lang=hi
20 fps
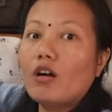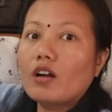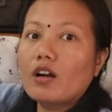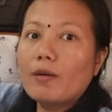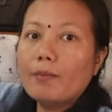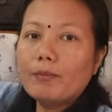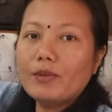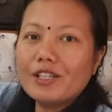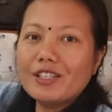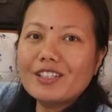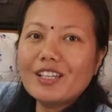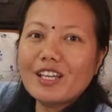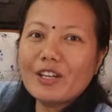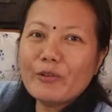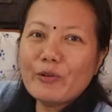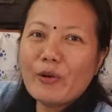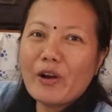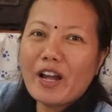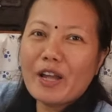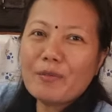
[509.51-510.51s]
कंप्लीट नहीं
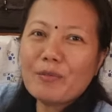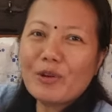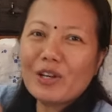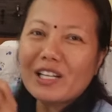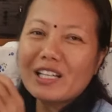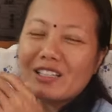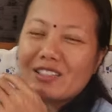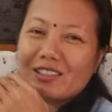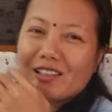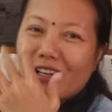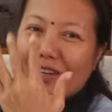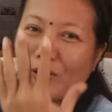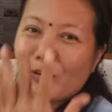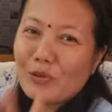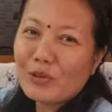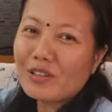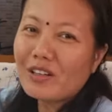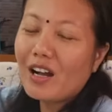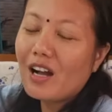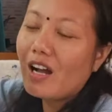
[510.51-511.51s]
हुआ है बोल के इसका
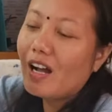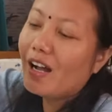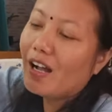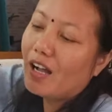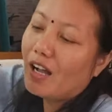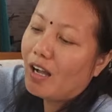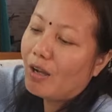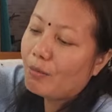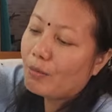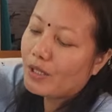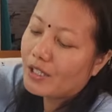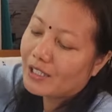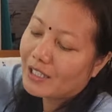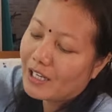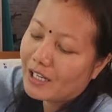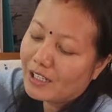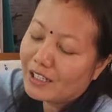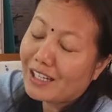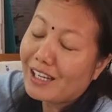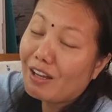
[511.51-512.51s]
लुक अभी
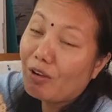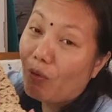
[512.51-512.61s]
खिल के